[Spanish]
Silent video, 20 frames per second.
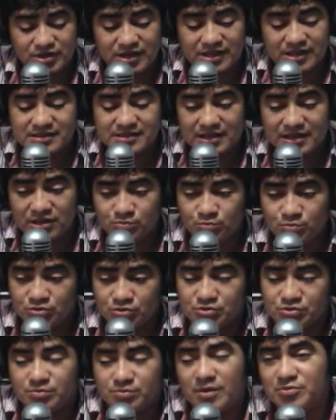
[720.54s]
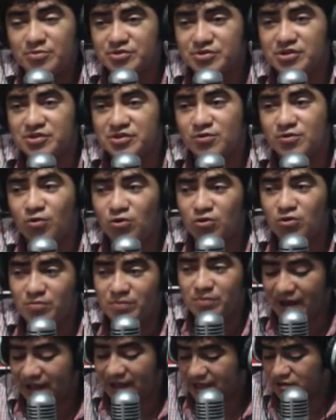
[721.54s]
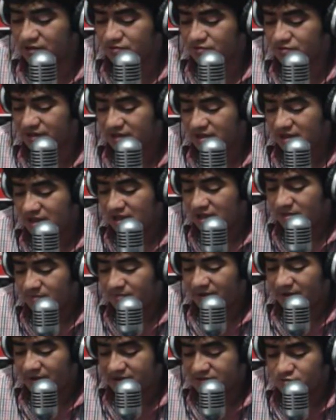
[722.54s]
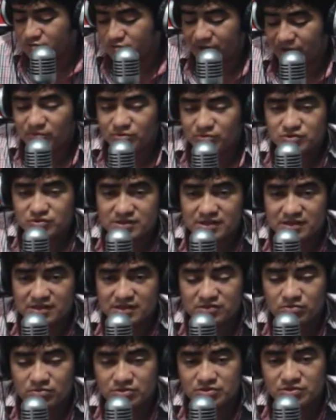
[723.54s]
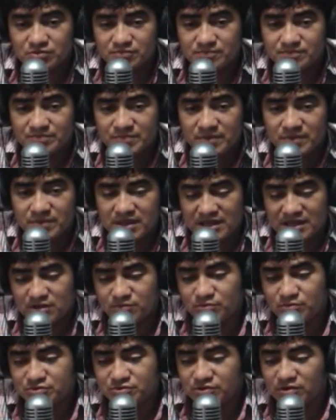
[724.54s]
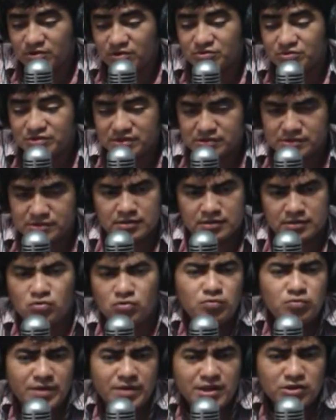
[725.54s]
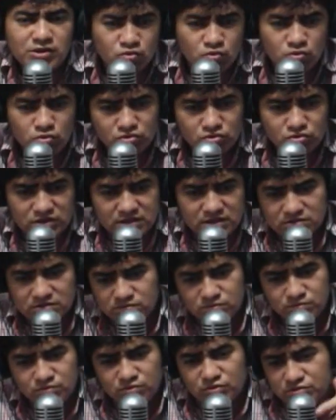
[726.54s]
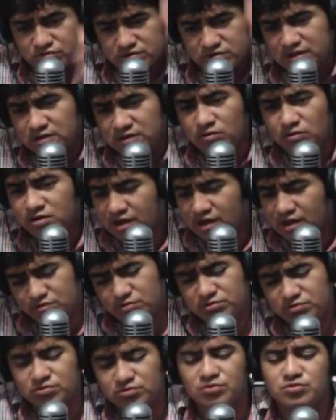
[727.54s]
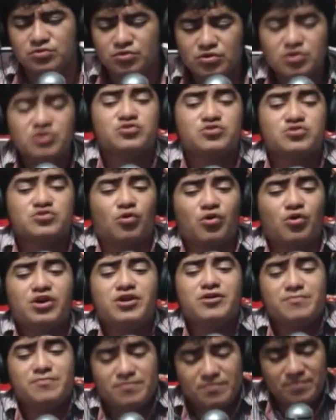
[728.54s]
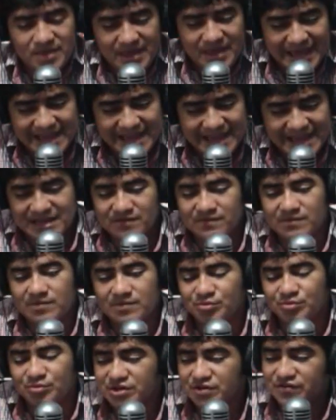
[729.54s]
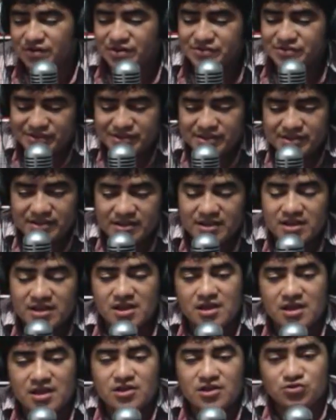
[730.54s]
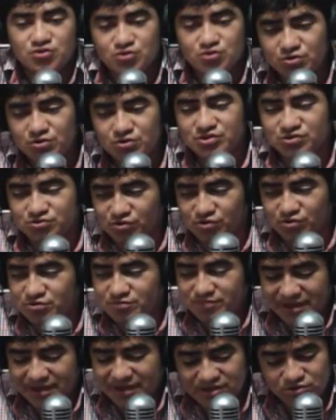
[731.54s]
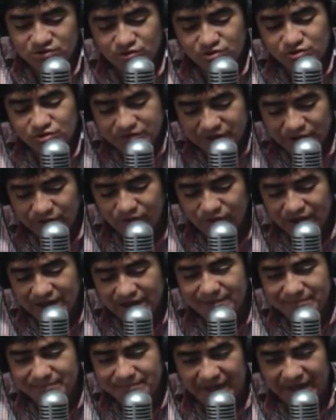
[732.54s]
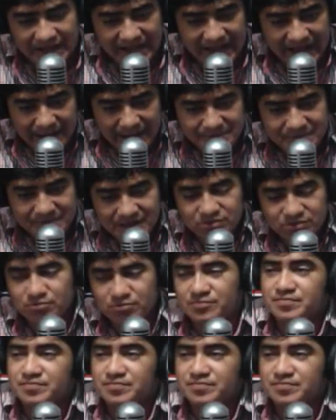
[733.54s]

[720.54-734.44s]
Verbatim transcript: le dice al esposo vamos al psicólogo para que nos superemos esta situación. Y el esposo le contesta, no, ve tú, si vos estás loca, yo no, yo estoy bien. La famosa frase de yo estoy bien, yo no tengo que cambiar, cambia tú.